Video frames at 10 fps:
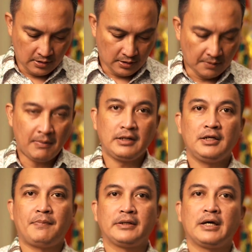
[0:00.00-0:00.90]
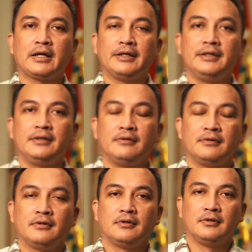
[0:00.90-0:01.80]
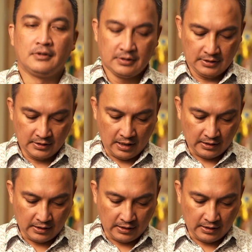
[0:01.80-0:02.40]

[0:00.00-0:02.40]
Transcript: Kembali di pagi hari ini, kita